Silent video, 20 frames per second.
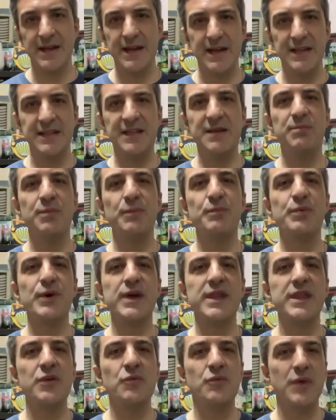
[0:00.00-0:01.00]
hindi po
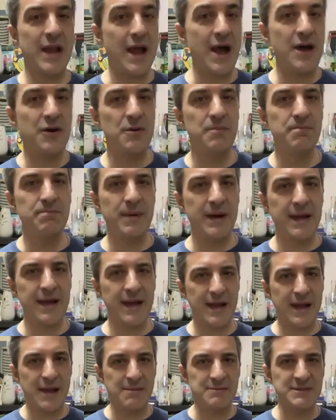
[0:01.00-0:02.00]
pwedeng wala kong
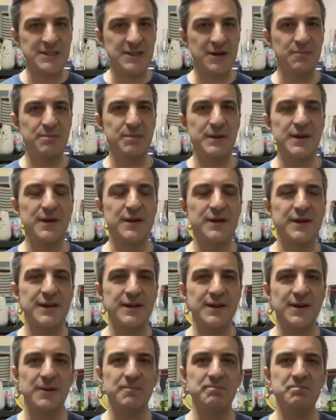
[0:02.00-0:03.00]
pakialam sa opinion
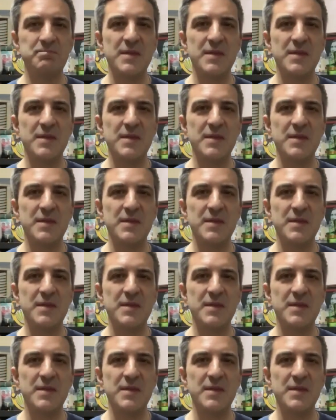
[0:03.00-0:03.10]
ninyo.